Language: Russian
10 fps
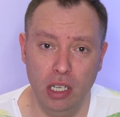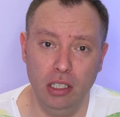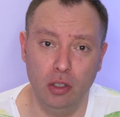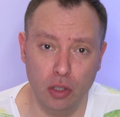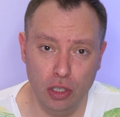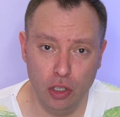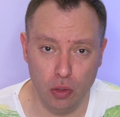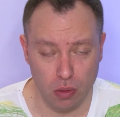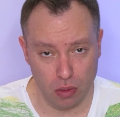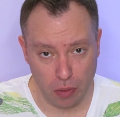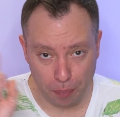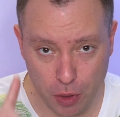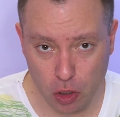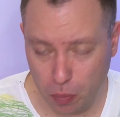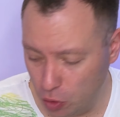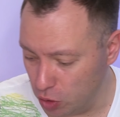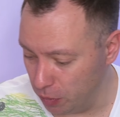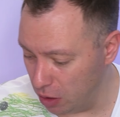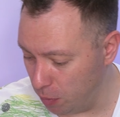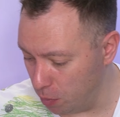это тоже не чувствуется. Между
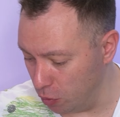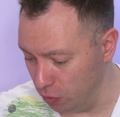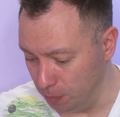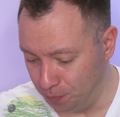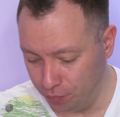прочим, надо попробовать.